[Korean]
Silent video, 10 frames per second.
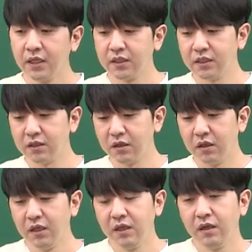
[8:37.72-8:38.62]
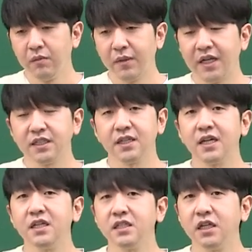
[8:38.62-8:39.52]
그래서 많이
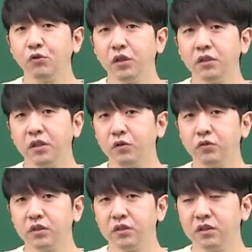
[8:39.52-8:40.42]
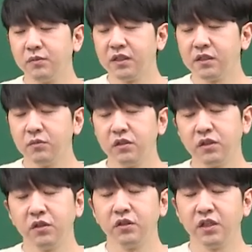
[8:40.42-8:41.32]
사라지게 되는 내용들을 말씀을
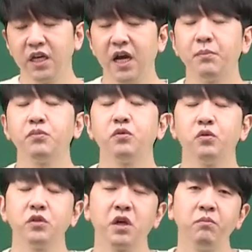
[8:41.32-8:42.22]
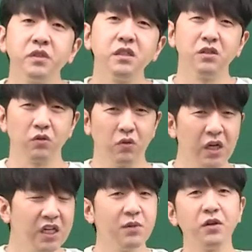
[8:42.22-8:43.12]
드렸는데 앞으로 점진적으로
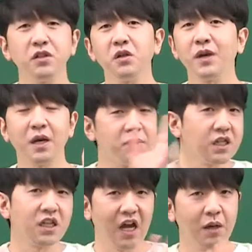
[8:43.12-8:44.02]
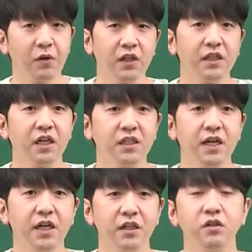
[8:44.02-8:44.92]
이번 시험에 갑자기 다
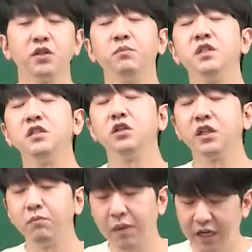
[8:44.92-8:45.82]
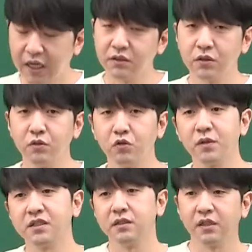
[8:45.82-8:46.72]
변한다는 게 아니에요. 점진적인 방향성으로
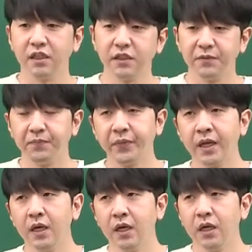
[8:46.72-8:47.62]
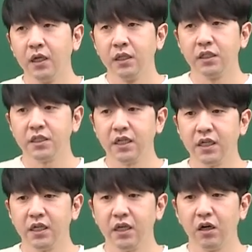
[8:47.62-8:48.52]
봤을 때는
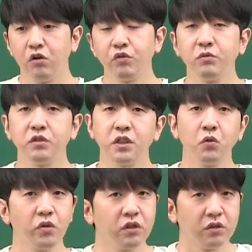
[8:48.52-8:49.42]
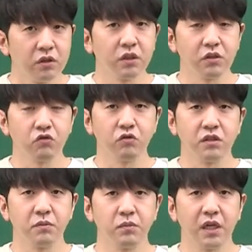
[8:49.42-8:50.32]
이제 어휘 문제는 오히려 늘어날 수도
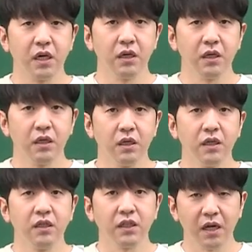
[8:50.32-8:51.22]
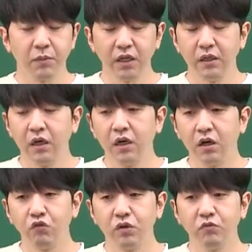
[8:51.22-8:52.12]
있습니다. 다만
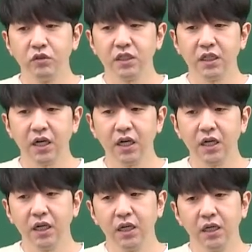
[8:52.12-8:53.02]
어휘 문제가